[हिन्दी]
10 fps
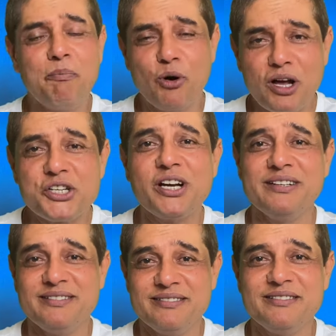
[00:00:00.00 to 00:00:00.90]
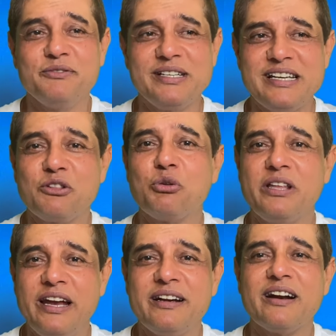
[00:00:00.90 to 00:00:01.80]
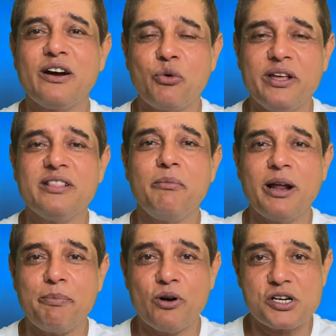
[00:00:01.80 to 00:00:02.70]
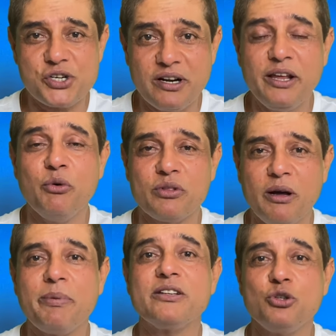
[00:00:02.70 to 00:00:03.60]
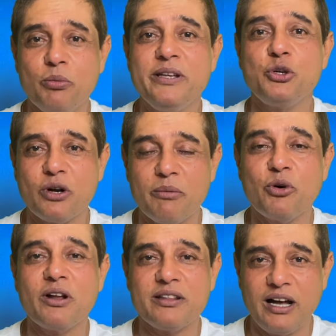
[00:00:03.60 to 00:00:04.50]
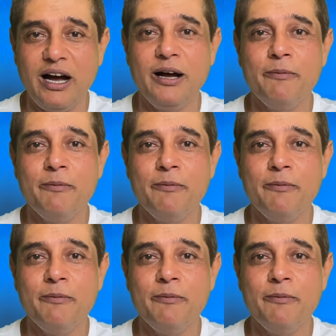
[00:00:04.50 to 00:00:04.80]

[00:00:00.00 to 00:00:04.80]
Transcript: प्रोडक्शन वैसे तो थिएटर का कोई इतना बड़ा प्रोडक्शन नहीं होता पर जो भी छोटा मोटा था